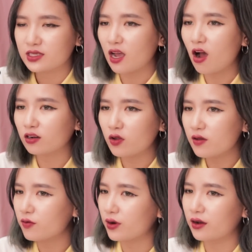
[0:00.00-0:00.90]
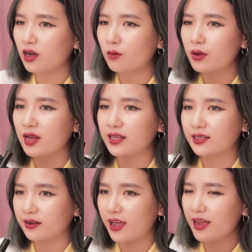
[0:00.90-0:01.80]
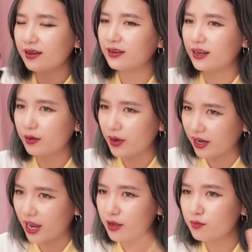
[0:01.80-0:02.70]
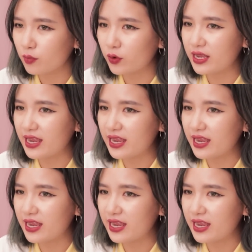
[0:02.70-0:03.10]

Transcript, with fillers: son đối với phụ nữ không bao giờ là thừa hết, nên các bạn hãy mua đi